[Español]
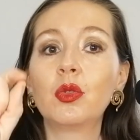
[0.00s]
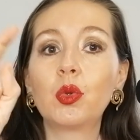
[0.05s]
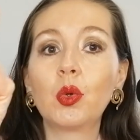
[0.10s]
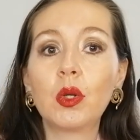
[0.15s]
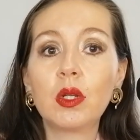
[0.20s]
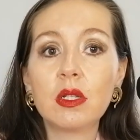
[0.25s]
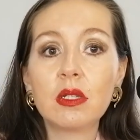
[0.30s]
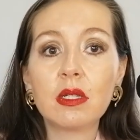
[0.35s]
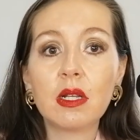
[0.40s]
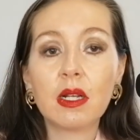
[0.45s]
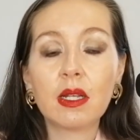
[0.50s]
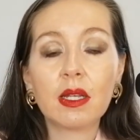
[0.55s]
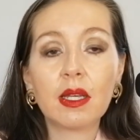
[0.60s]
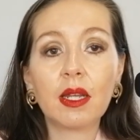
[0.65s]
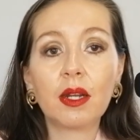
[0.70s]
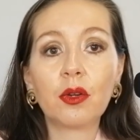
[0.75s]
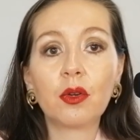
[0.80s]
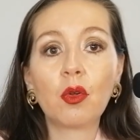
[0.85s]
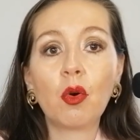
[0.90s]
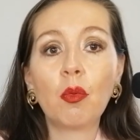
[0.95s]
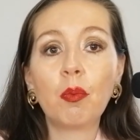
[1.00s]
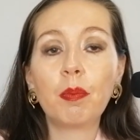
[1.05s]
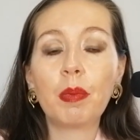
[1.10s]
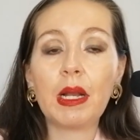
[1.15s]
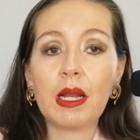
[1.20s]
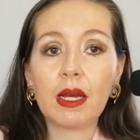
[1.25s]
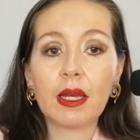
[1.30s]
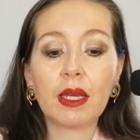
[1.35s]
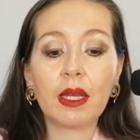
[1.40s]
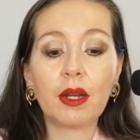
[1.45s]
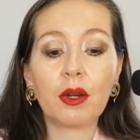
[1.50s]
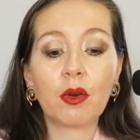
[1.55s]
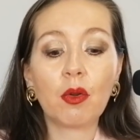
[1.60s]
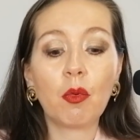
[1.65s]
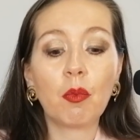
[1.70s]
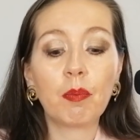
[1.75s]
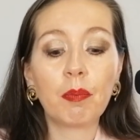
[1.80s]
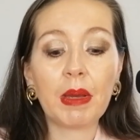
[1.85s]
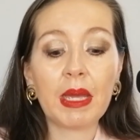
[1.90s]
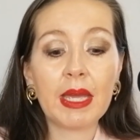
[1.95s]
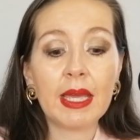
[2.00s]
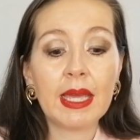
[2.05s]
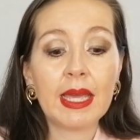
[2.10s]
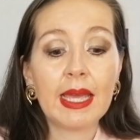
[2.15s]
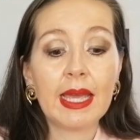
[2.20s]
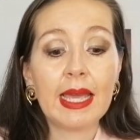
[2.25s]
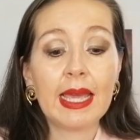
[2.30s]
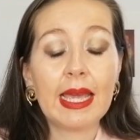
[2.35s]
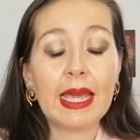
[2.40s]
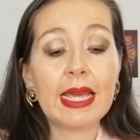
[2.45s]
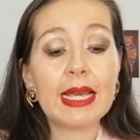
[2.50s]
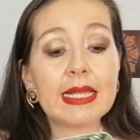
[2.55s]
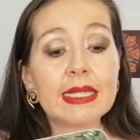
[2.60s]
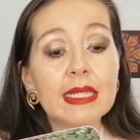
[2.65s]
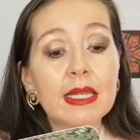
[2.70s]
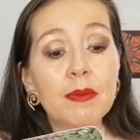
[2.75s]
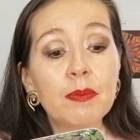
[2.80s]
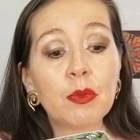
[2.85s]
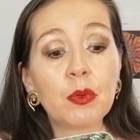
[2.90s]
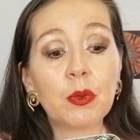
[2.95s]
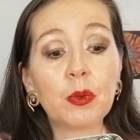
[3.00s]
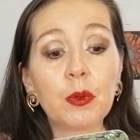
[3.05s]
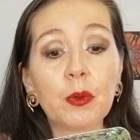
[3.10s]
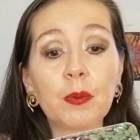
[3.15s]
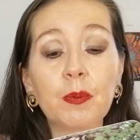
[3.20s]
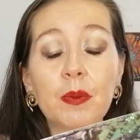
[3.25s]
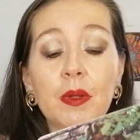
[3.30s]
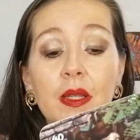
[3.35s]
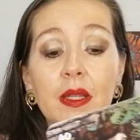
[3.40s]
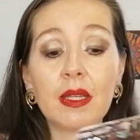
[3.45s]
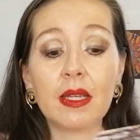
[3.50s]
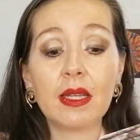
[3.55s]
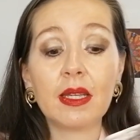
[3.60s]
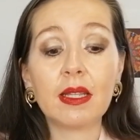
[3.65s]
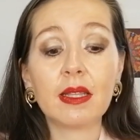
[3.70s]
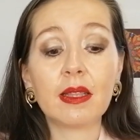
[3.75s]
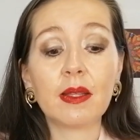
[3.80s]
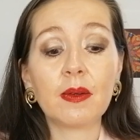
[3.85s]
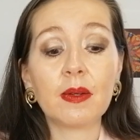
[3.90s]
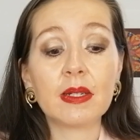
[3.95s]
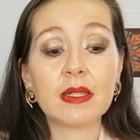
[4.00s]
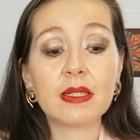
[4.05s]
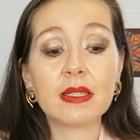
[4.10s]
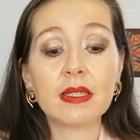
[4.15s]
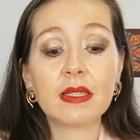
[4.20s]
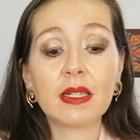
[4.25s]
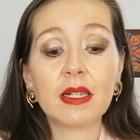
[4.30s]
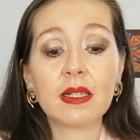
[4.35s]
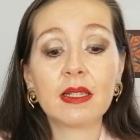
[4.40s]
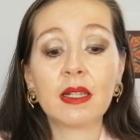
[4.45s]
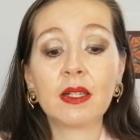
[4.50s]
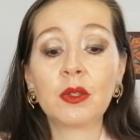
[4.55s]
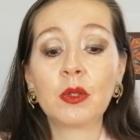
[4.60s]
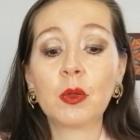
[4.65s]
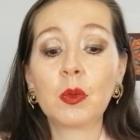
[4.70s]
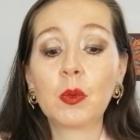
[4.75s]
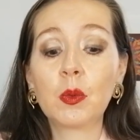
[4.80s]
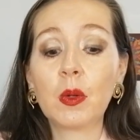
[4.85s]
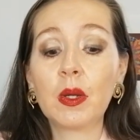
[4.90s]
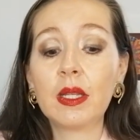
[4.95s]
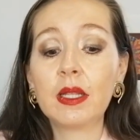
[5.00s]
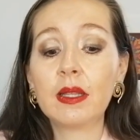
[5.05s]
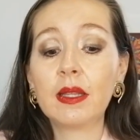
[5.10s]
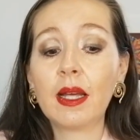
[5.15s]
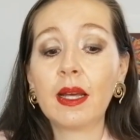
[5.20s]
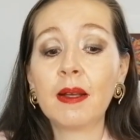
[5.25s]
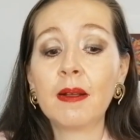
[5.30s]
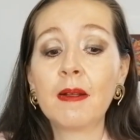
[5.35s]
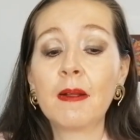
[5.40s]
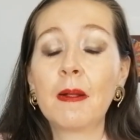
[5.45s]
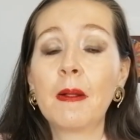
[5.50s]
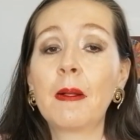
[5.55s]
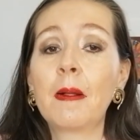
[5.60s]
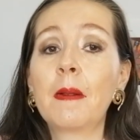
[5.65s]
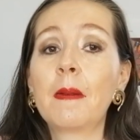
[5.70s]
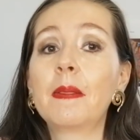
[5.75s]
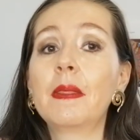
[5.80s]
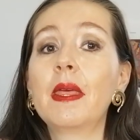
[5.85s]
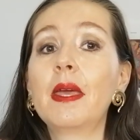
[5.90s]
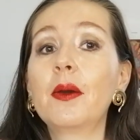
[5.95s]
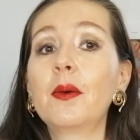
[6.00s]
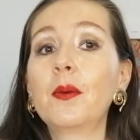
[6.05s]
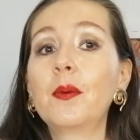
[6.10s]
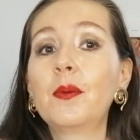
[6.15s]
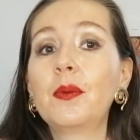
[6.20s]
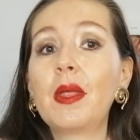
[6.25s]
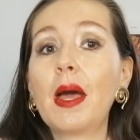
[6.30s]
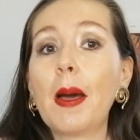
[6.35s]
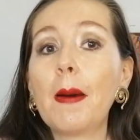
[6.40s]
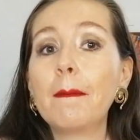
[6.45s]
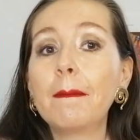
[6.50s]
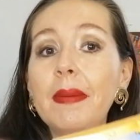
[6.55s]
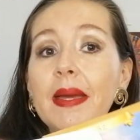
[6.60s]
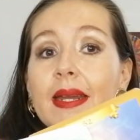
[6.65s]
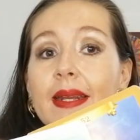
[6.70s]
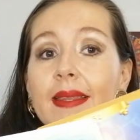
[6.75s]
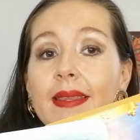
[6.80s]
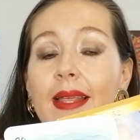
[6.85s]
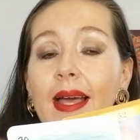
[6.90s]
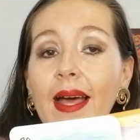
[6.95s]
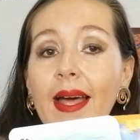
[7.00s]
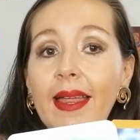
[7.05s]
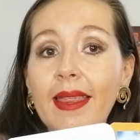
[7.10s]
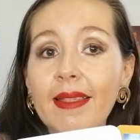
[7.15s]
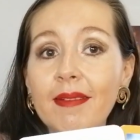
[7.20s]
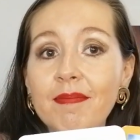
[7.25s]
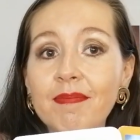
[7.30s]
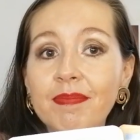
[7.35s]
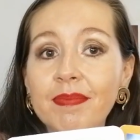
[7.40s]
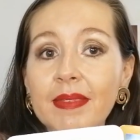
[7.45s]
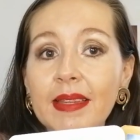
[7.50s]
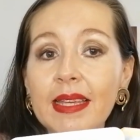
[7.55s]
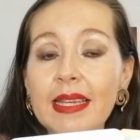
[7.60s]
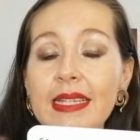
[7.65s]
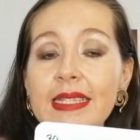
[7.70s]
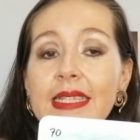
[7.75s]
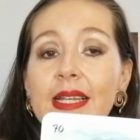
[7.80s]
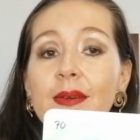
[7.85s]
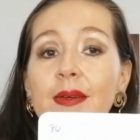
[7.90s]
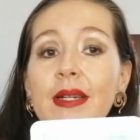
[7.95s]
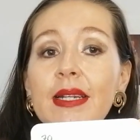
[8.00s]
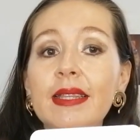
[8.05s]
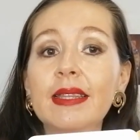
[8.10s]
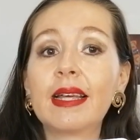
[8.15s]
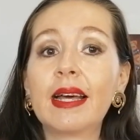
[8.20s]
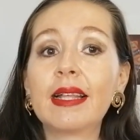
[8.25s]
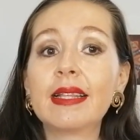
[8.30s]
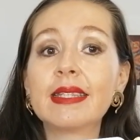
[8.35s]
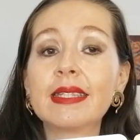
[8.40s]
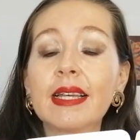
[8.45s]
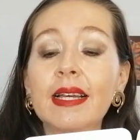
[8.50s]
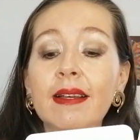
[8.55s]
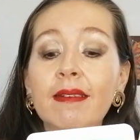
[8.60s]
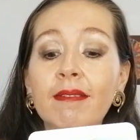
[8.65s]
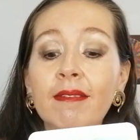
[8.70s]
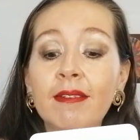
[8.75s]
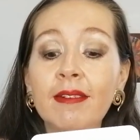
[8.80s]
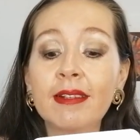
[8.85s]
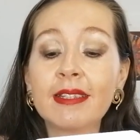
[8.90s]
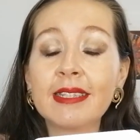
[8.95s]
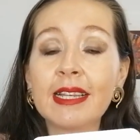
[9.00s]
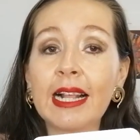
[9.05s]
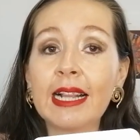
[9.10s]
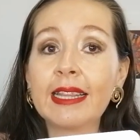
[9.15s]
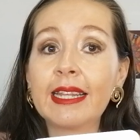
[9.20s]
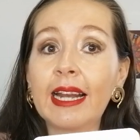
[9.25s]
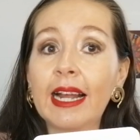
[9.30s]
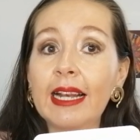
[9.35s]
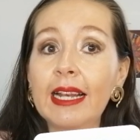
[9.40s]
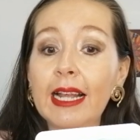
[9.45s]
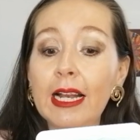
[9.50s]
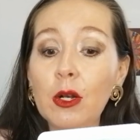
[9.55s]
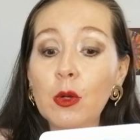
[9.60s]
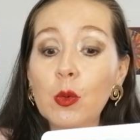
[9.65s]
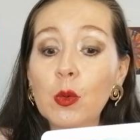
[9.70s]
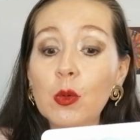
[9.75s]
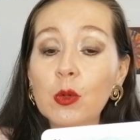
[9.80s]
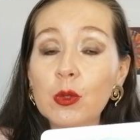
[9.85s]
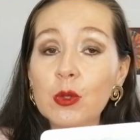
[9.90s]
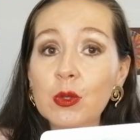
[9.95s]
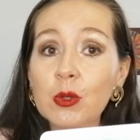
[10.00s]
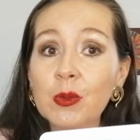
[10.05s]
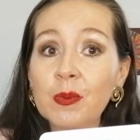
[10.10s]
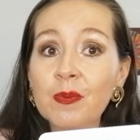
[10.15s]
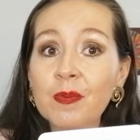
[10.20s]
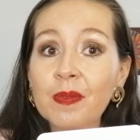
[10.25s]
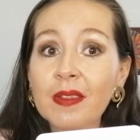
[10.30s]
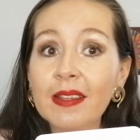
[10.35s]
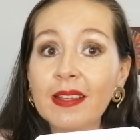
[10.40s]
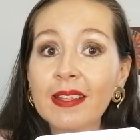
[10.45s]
tú eres el que rompe, la que rompe ese muro. Te dije, te vas a estar dando cuenta de una verdad esa verdad saldrá a la luz,